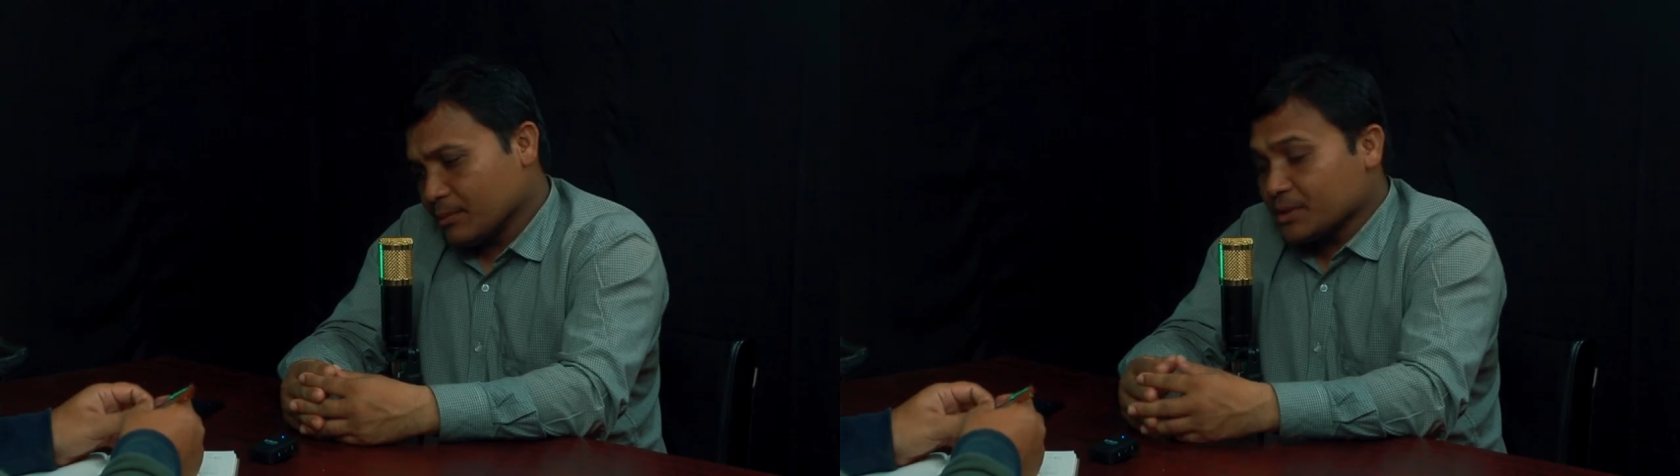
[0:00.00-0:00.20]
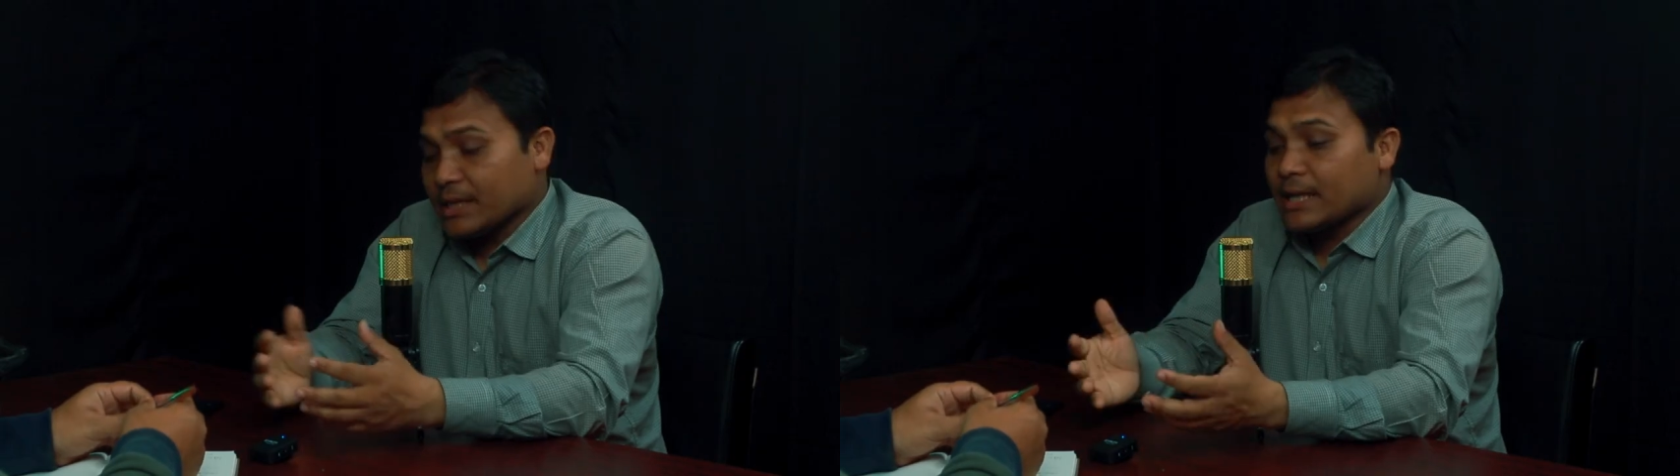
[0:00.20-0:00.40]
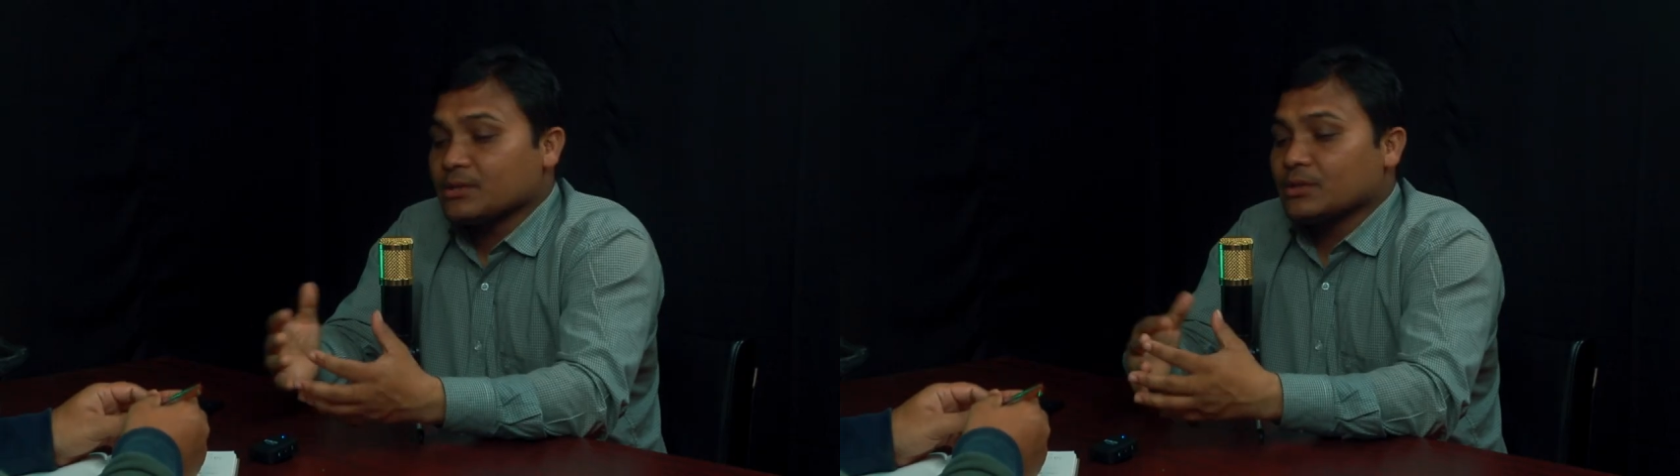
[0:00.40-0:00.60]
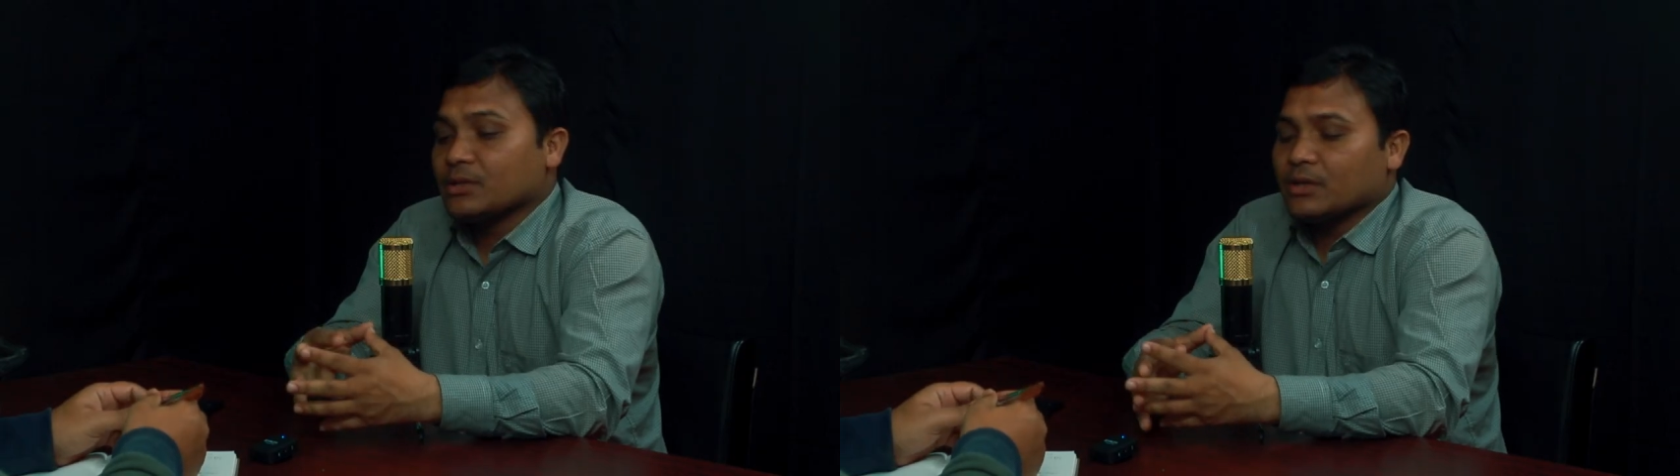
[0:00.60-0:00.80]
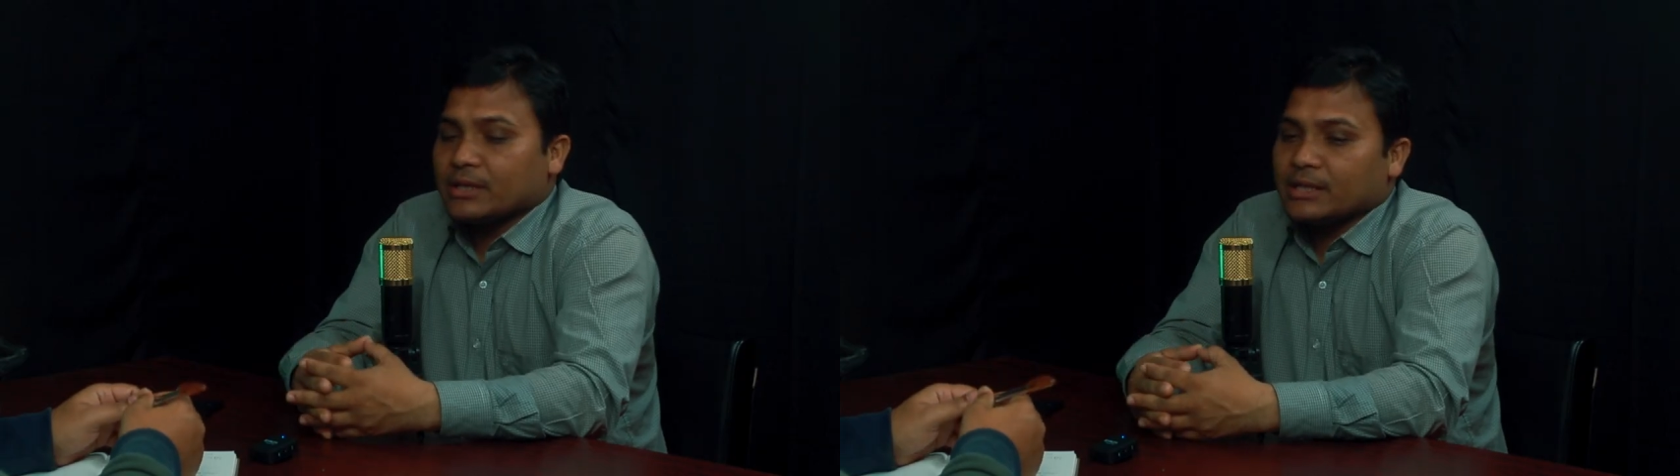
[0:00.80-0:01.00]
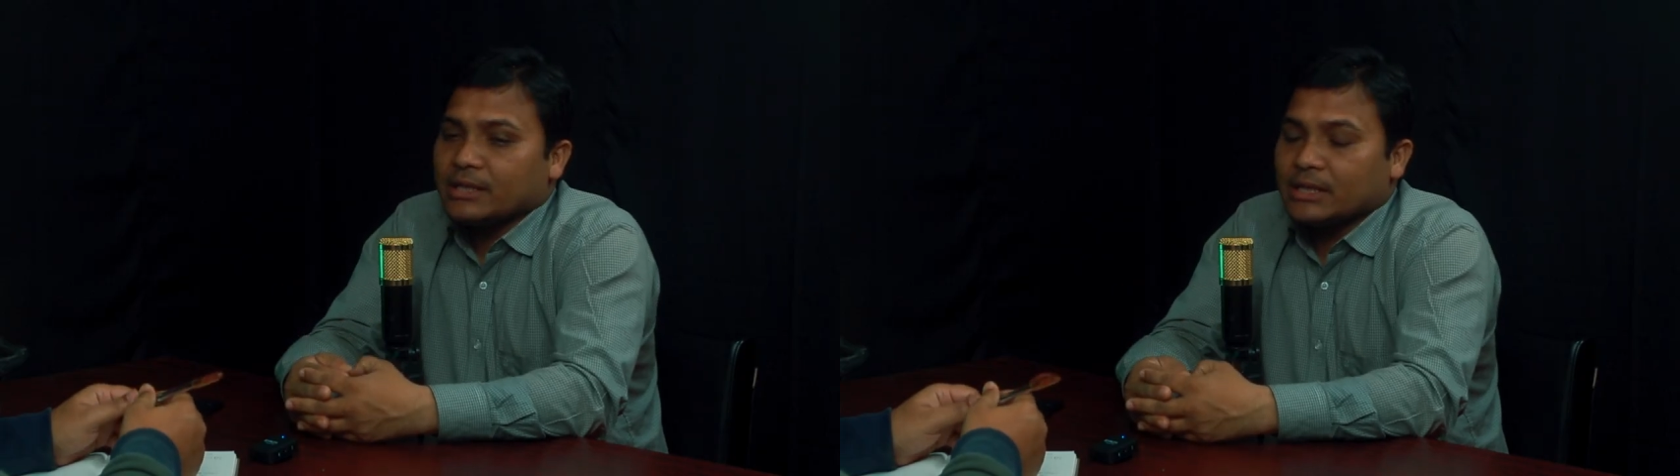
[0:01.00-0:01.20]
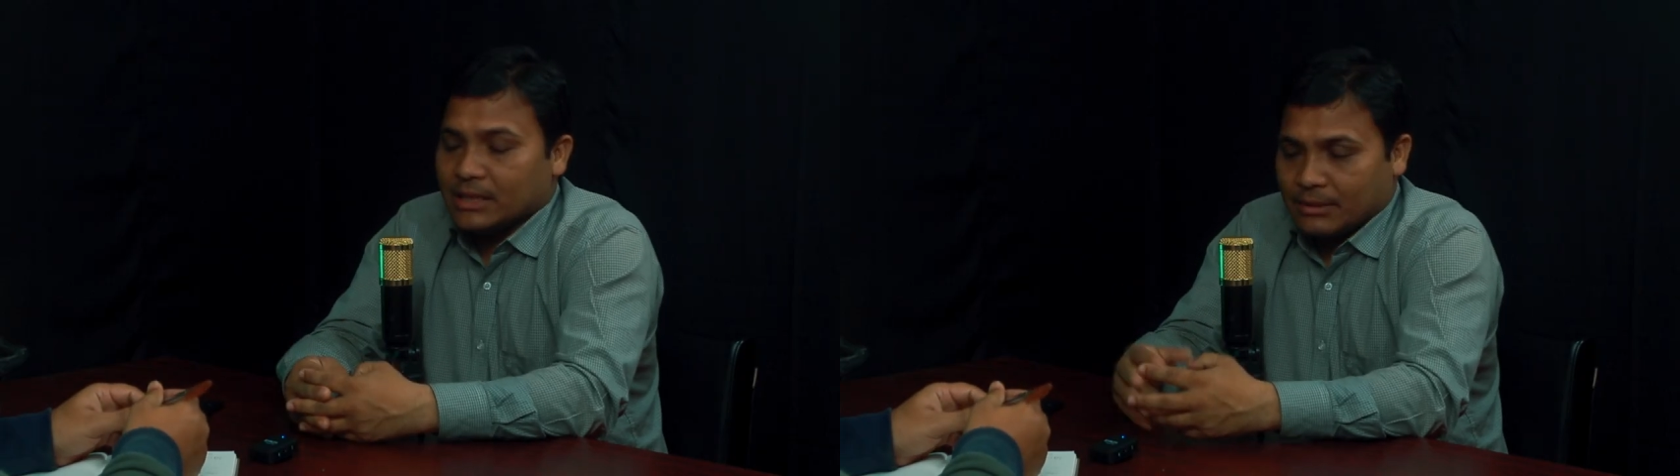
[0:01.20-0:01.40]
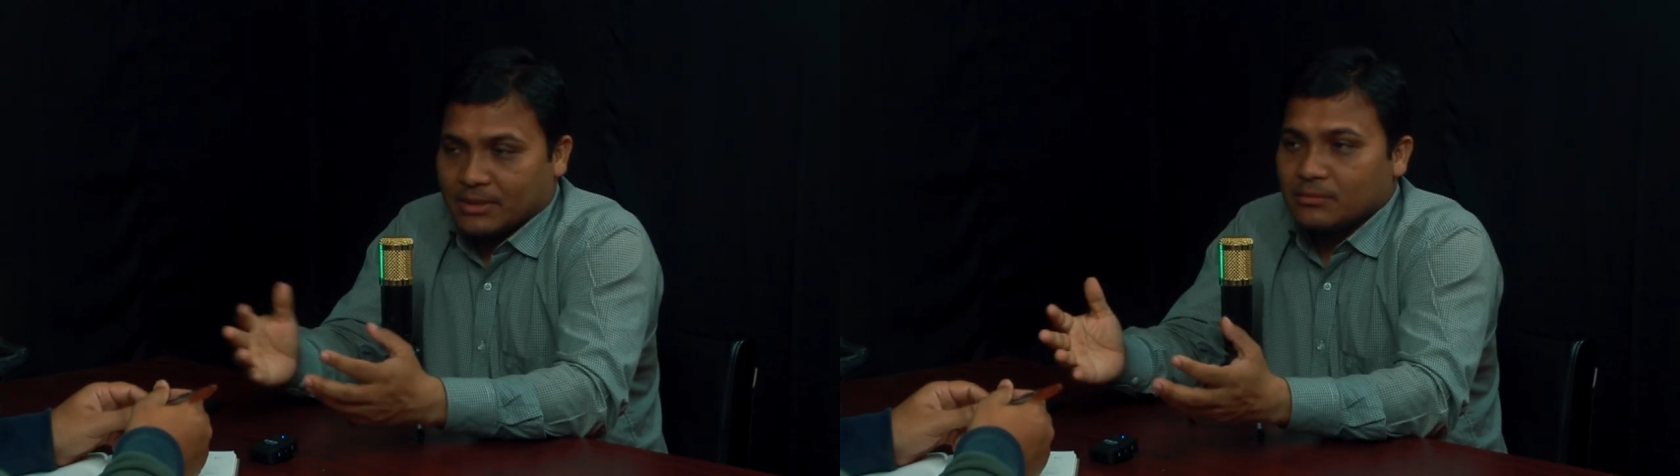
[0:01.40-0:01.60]
এবং শেখার জন্য অনেকে
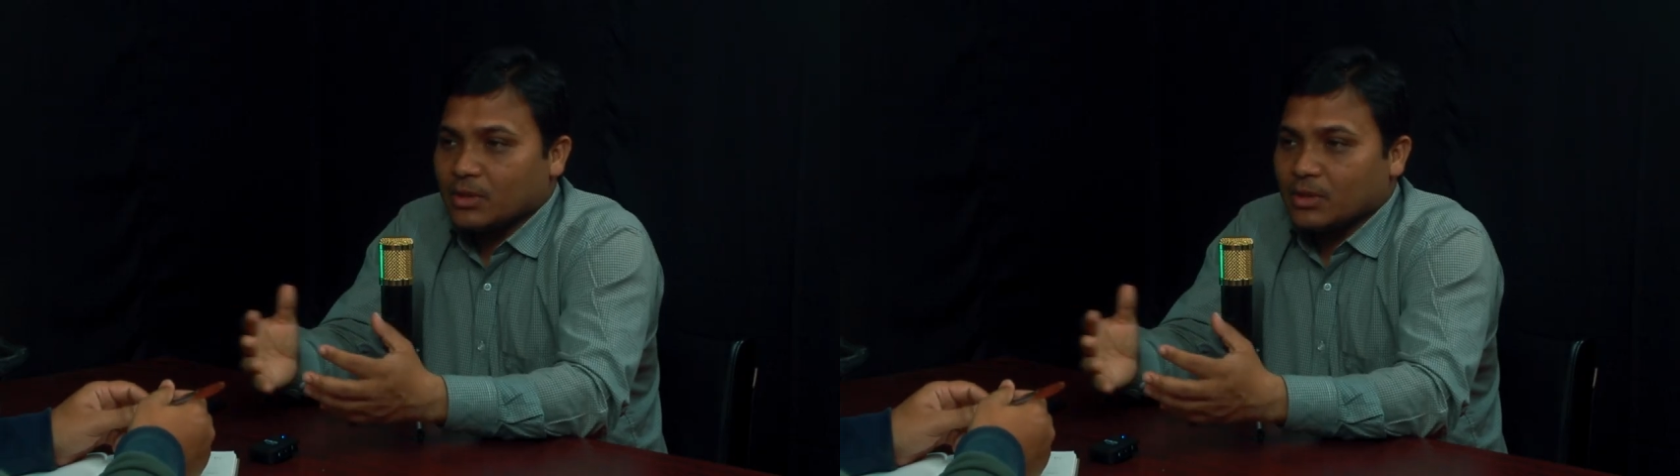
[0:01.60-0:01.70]
আমাকে